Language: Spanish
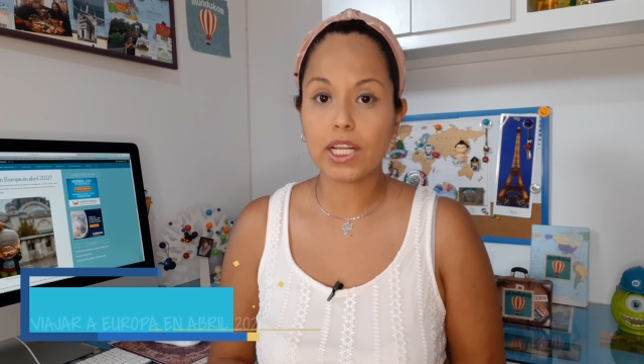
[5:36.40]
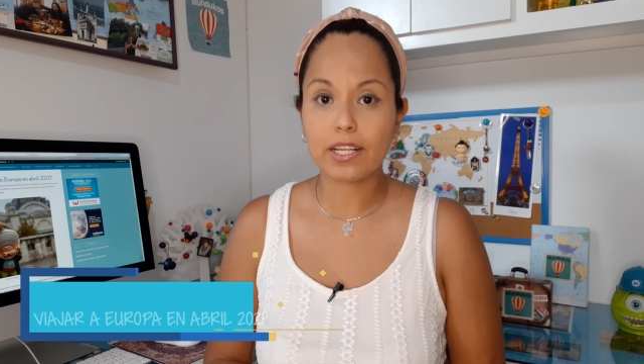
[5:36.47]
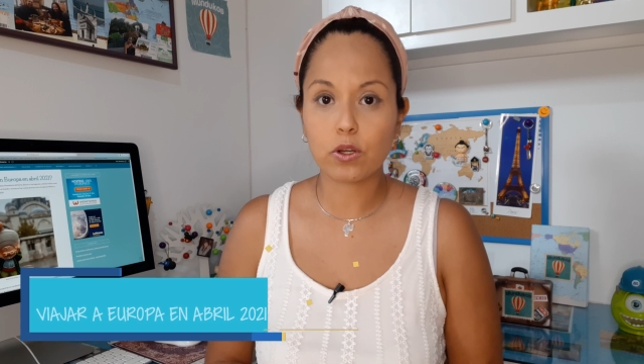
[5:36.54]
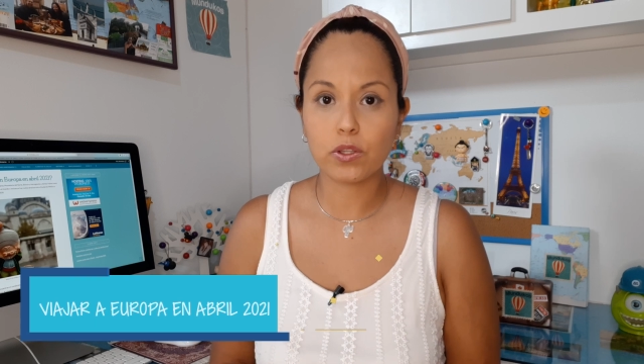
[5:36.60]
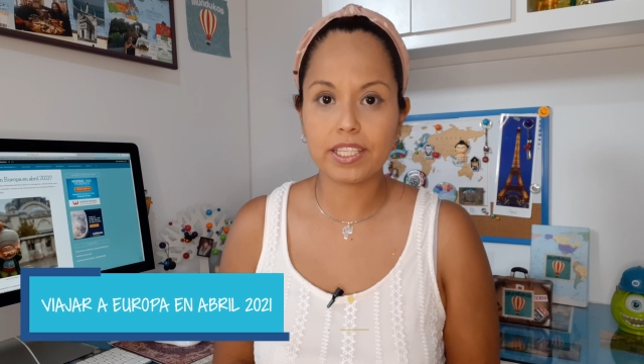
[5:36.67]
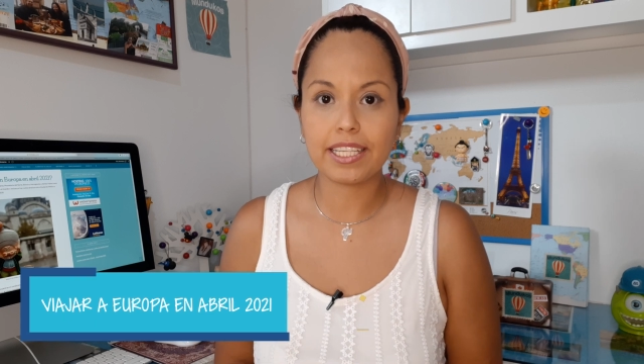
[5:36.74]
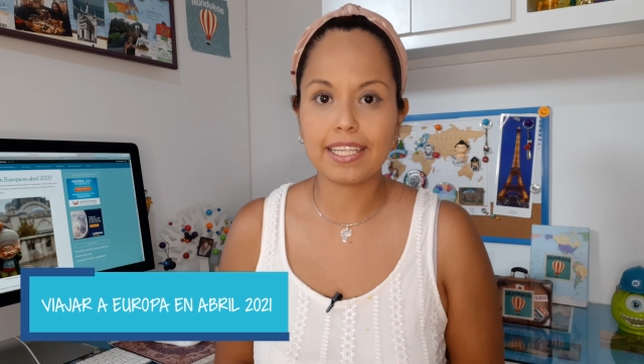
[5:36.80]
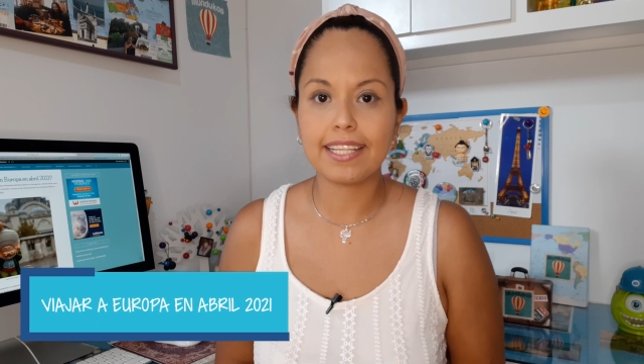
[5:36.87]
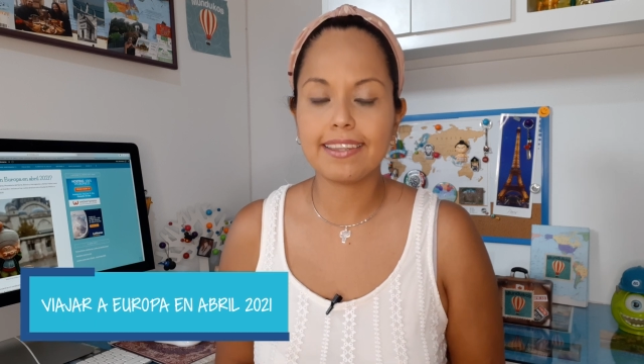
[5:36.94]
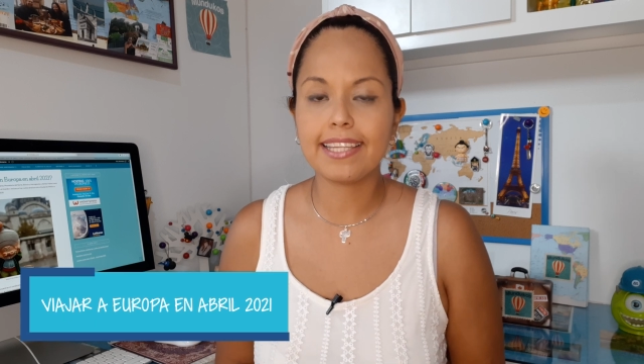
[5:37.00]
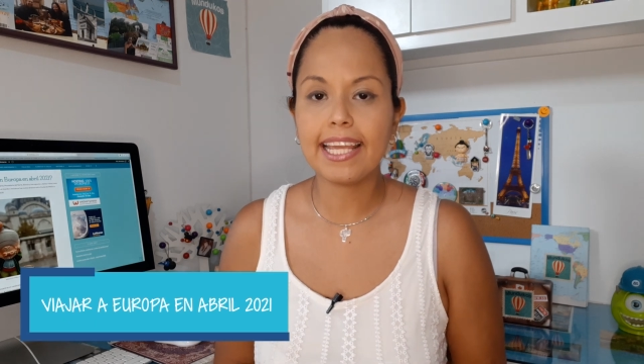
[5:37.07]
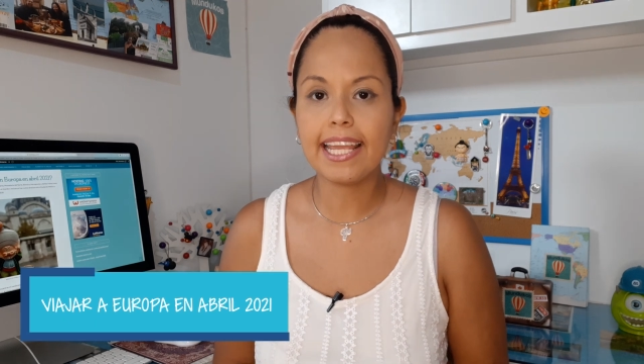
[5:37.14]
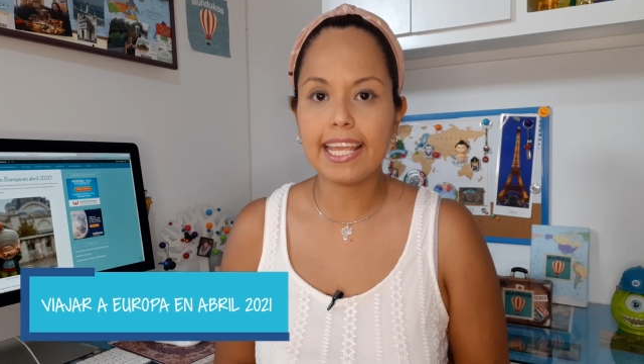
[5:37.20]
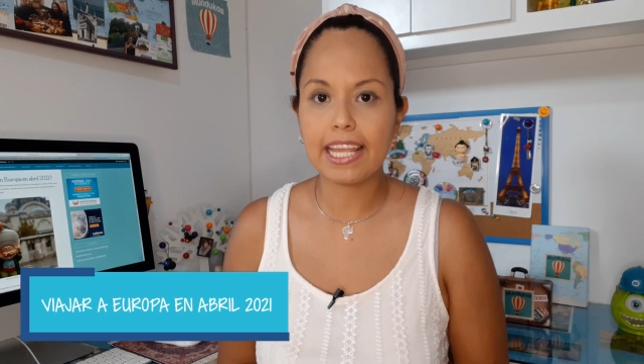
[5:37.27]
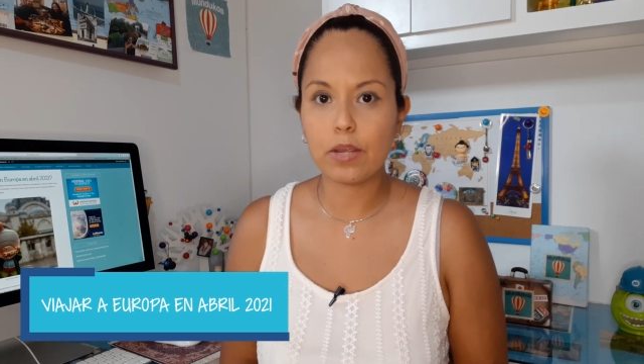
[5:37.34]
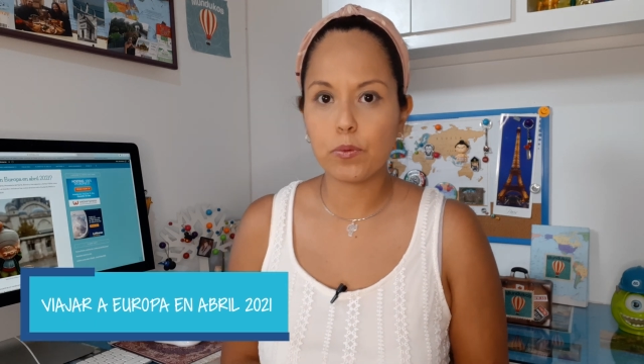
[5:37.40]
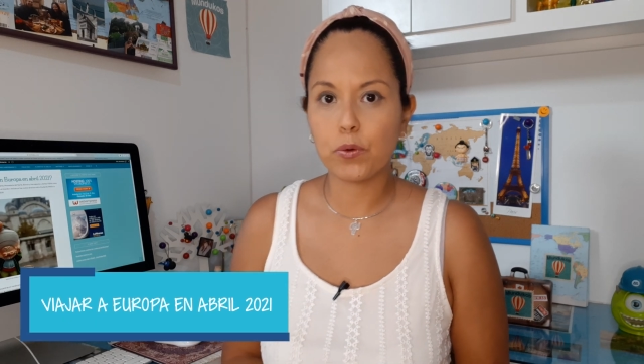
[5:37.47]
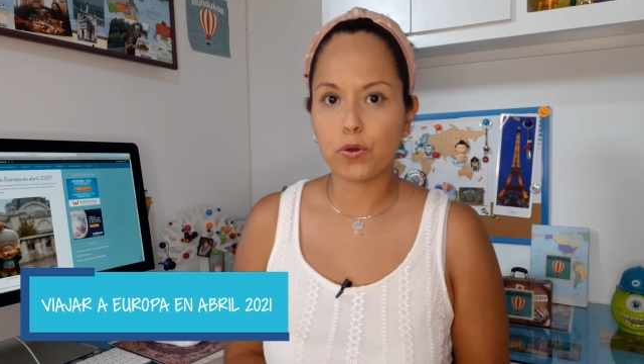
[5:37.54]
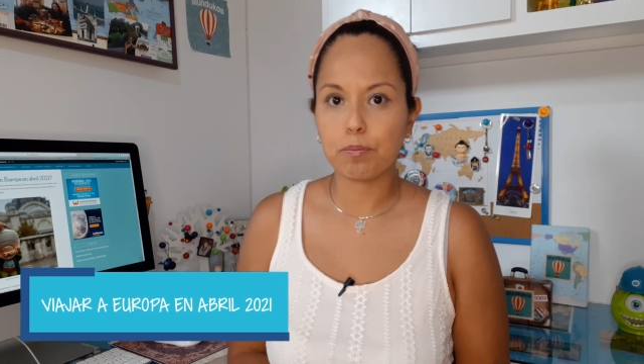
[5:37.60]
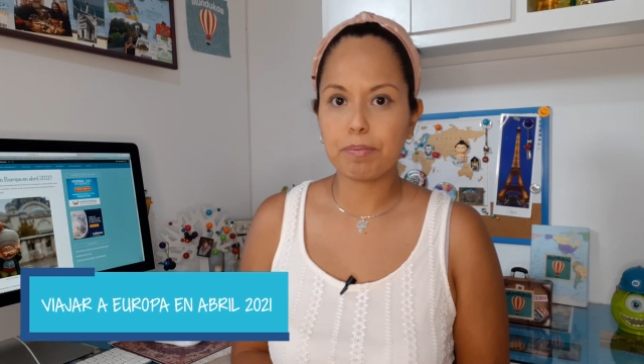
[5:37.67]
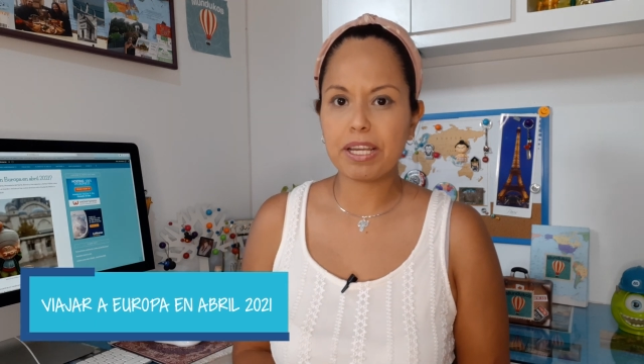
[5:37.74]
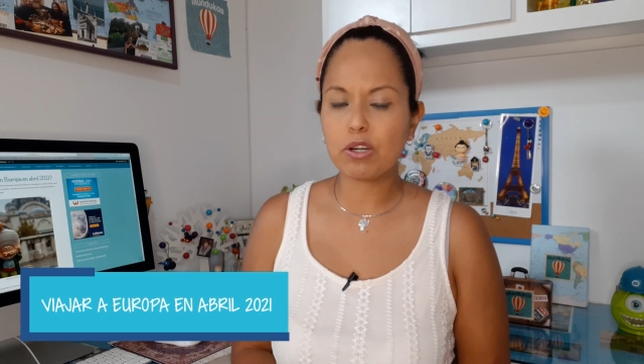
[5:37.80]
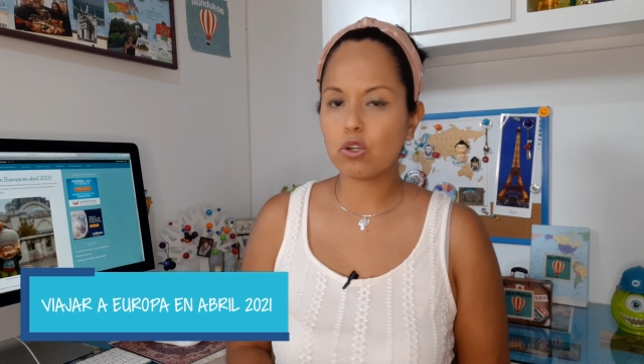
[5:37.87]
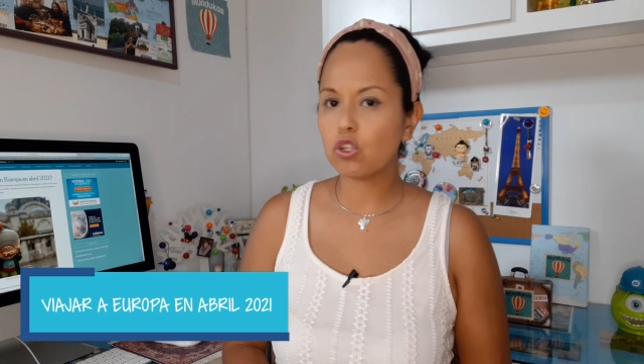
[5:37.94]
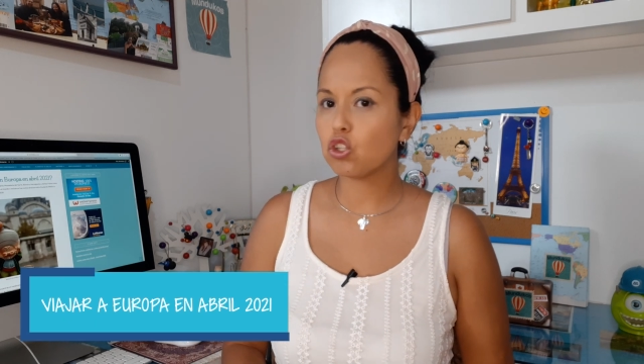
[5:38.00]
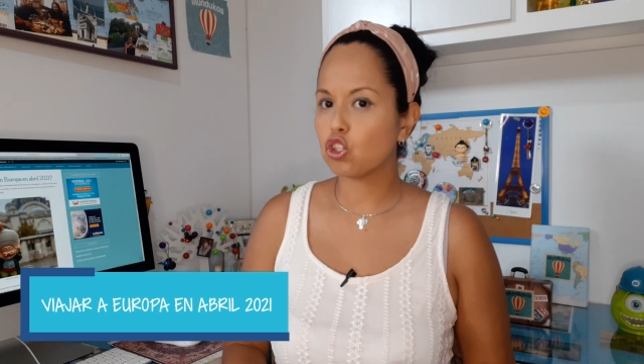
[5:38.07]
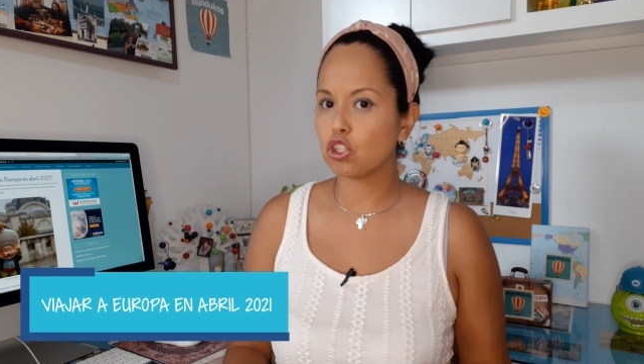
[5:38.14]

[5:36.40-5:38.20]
el continente europeo,